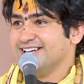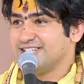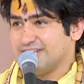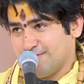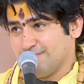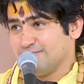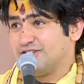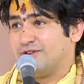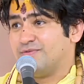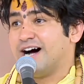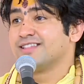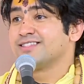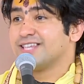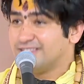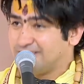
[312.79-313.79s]
जब हम
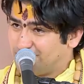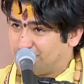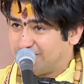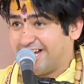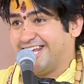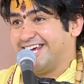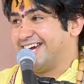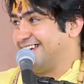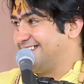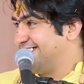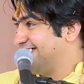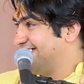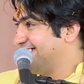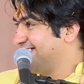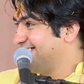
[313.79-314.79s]
जवान थे तब चले गए थे